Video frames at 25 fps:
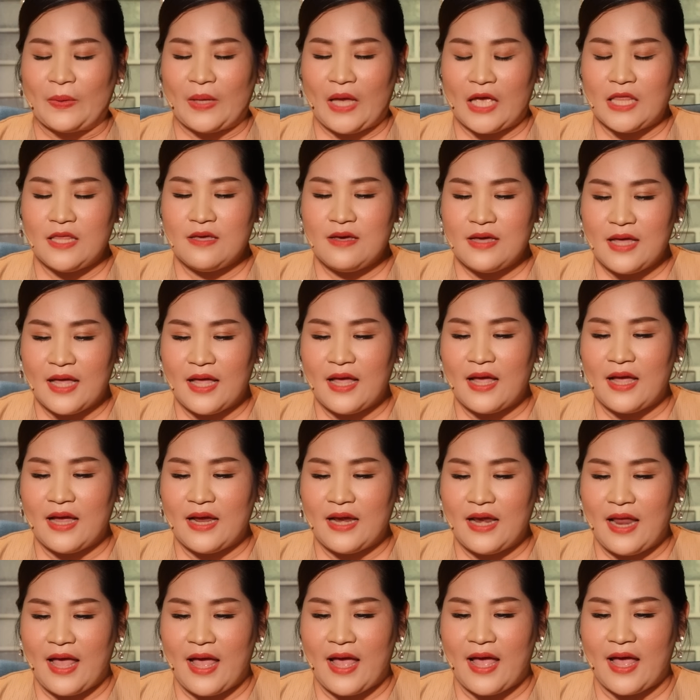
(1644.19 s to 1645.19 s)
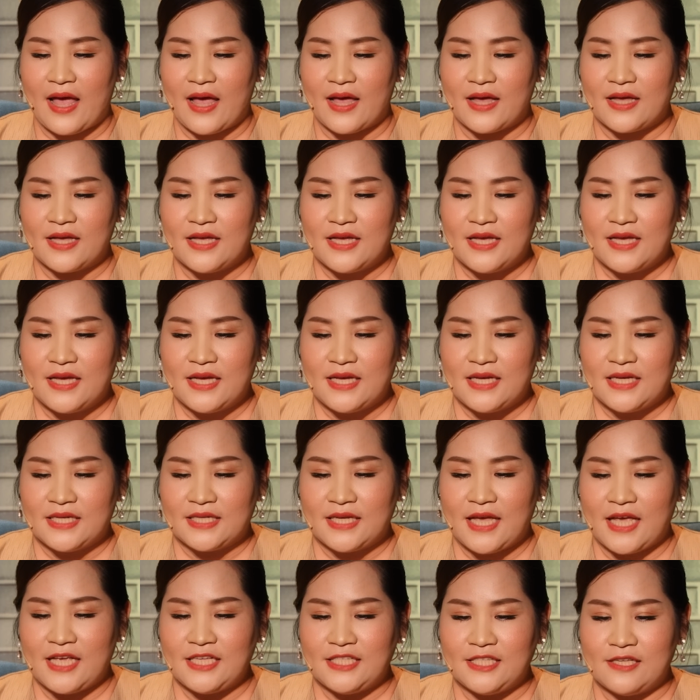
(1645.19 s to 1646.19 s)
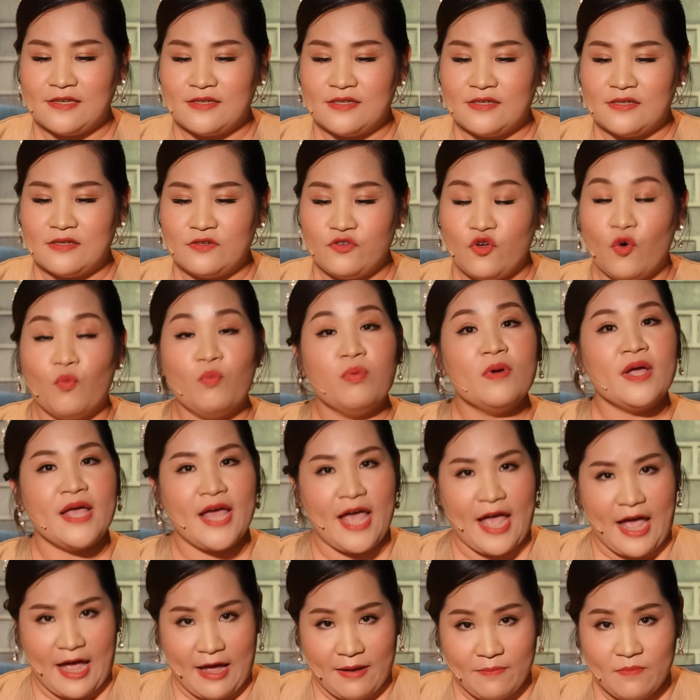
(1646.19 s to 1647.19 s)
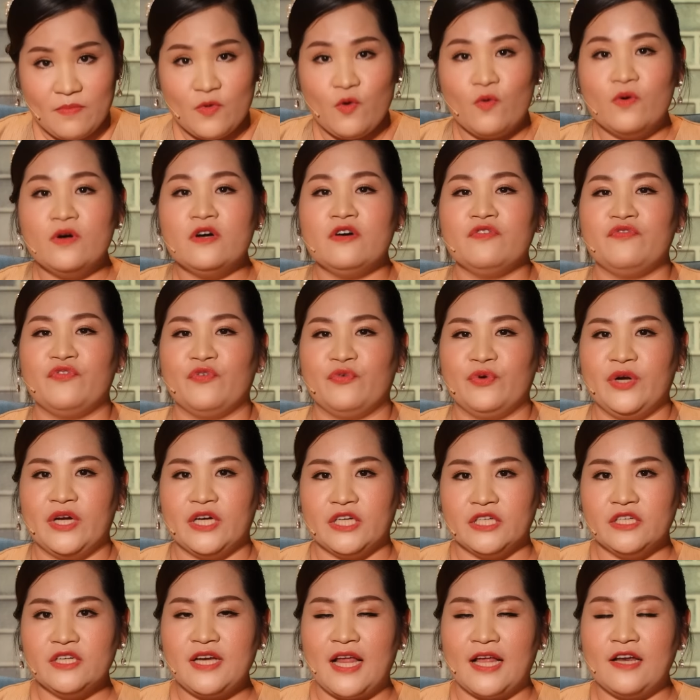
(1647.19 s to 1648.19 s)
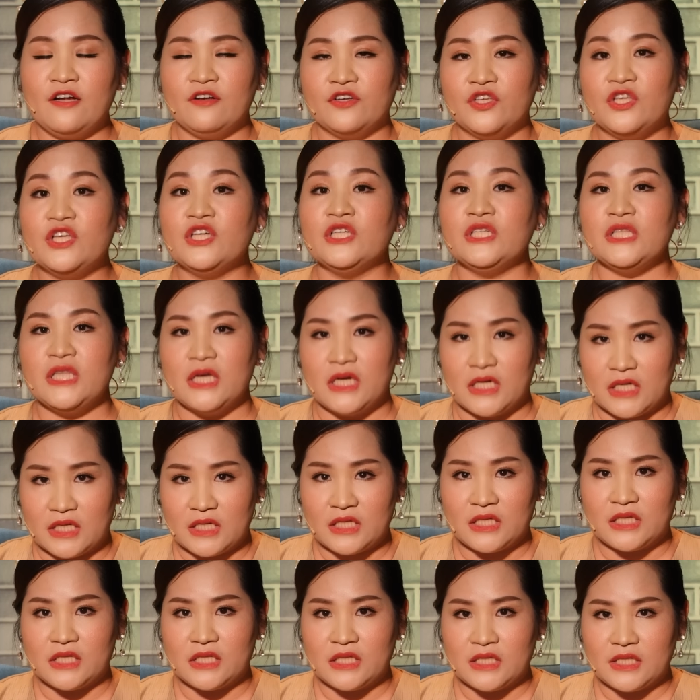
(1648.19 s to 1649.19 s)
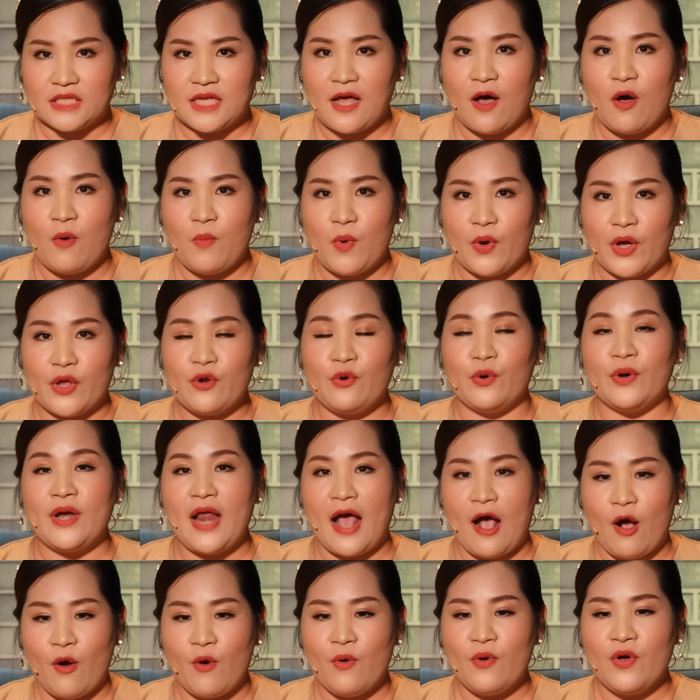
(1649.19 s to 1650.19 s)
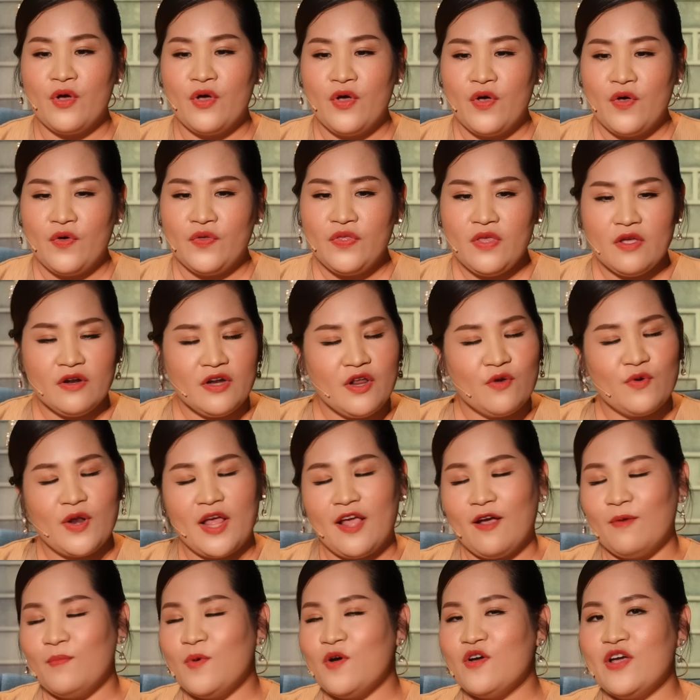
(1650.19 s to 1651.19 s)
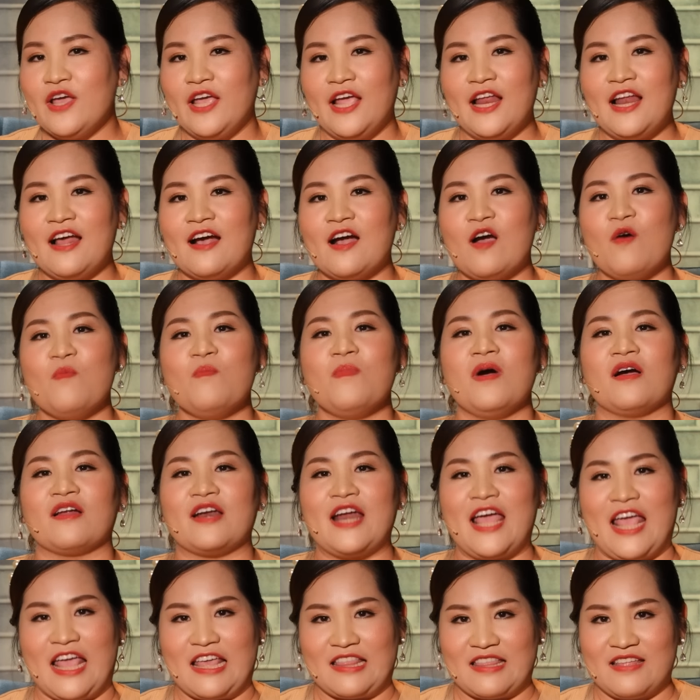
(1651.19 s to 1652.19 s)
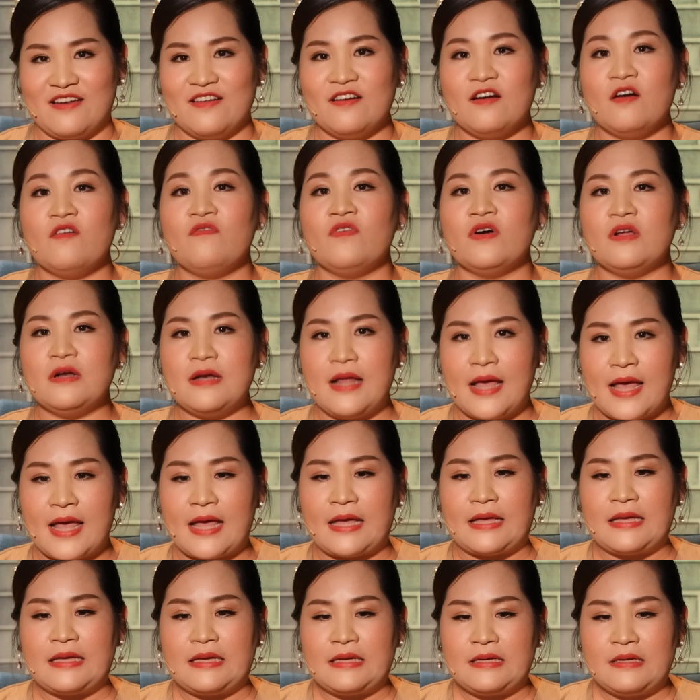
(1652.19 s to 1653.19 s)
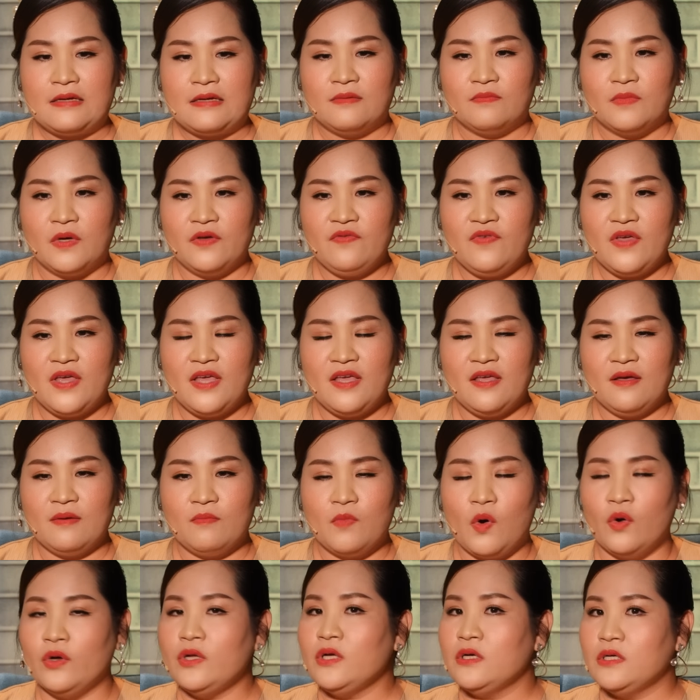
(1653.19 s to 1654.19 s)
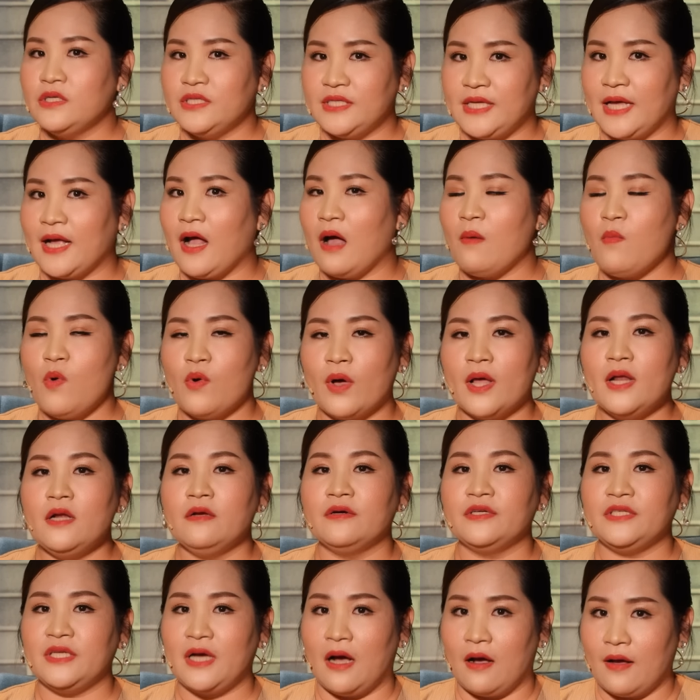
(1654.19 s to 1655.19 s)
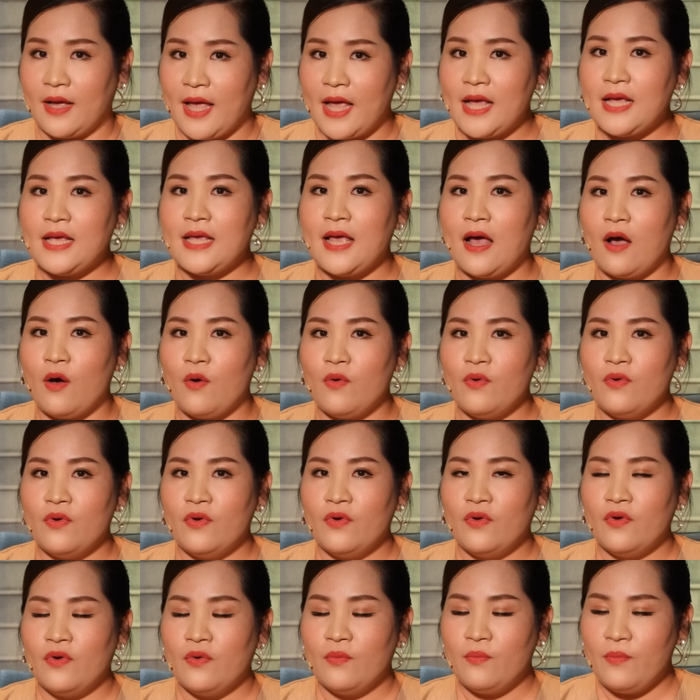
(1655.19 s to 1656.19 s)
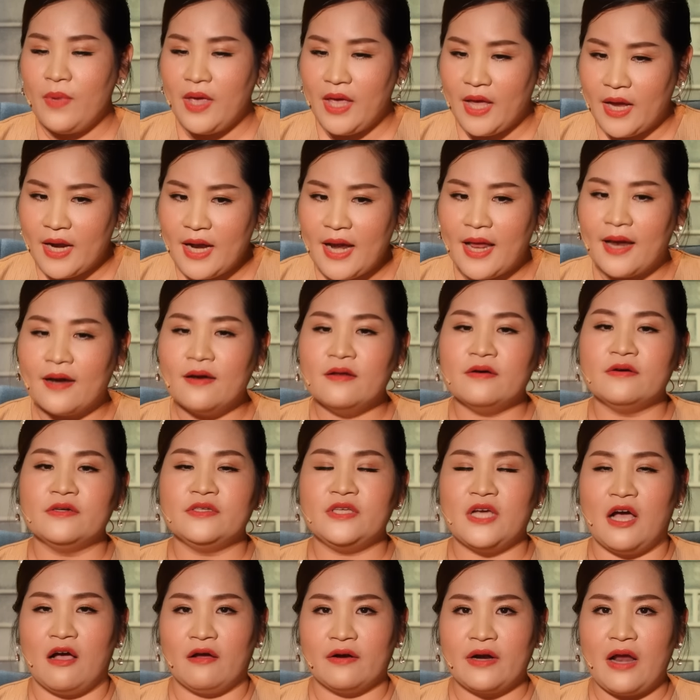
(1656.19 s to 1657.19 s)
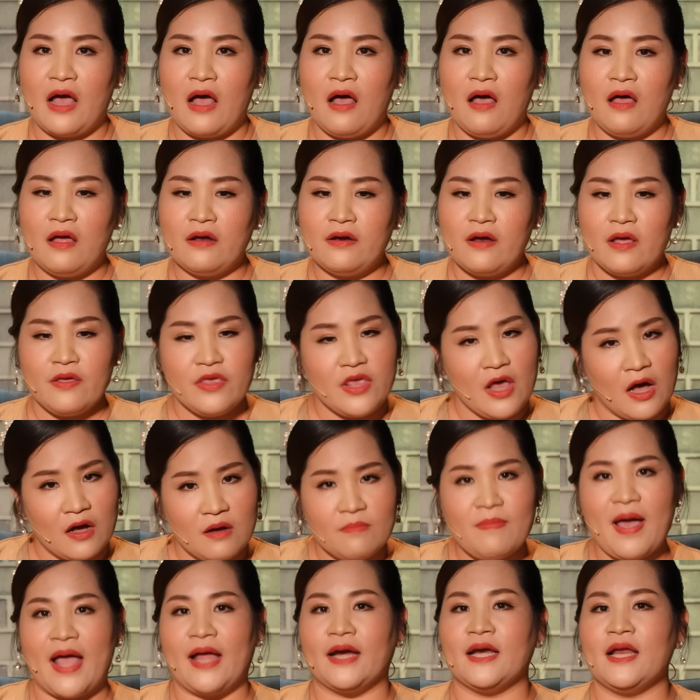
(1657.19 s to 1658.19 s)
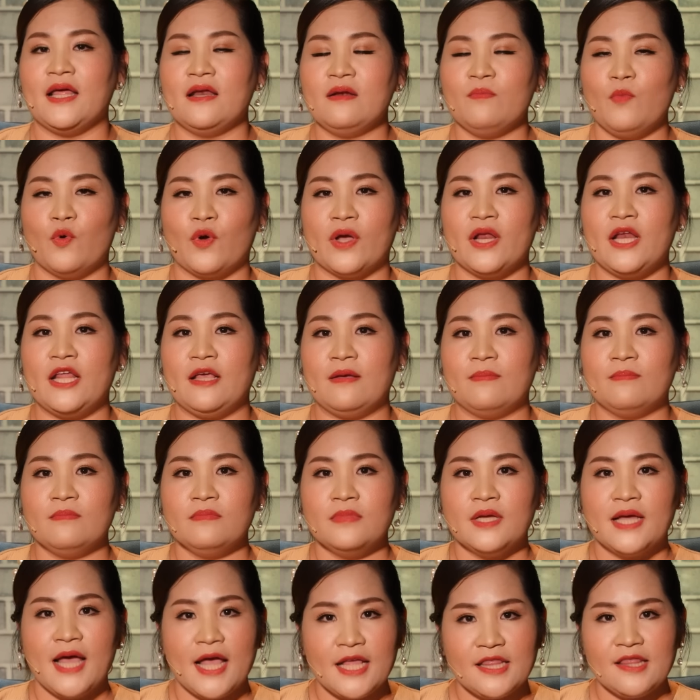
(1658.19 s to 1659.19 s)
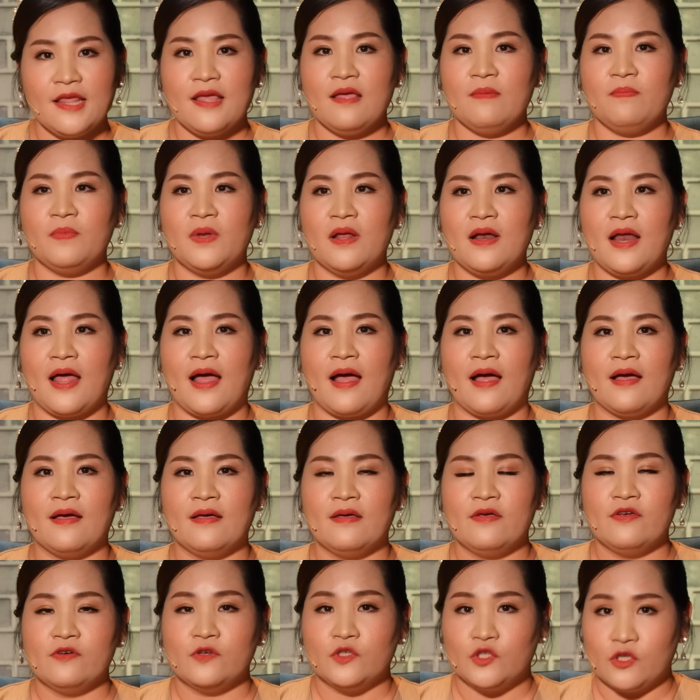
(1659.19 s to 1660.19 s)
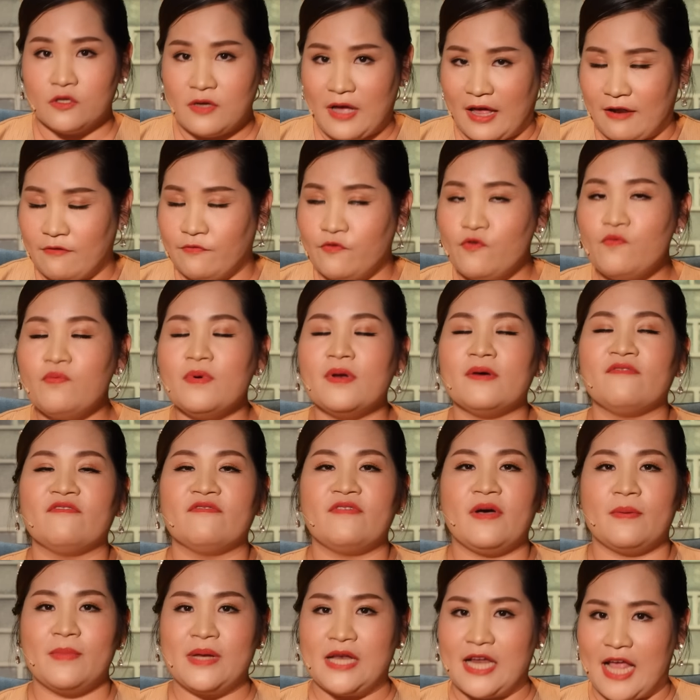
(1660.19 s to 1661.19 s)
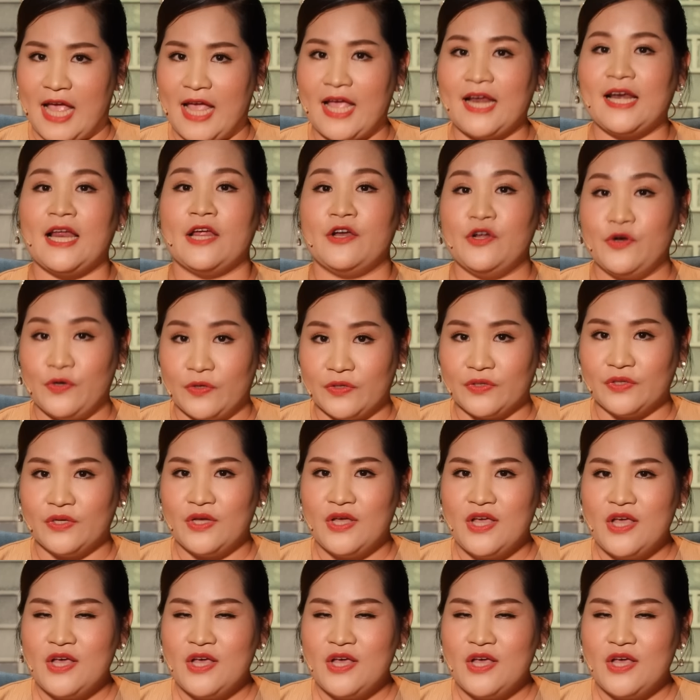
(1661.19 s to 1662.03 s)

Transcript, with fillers: Cái thứ hai là cái sự dũng cảm của người phụ nữ đã được chứng thực sau một cái nỗi đau. Nhưng điều này không có nghĩa là không bật đèn thì nó có vấn đề, bởi vì mỗi người sẽ có một cái lựa chọn khác nhau, miễn là lựa chọn đó nó dẫn bạn đến một cái điểm kế tiếp, đó là sự hạnh phúc và bình an là được.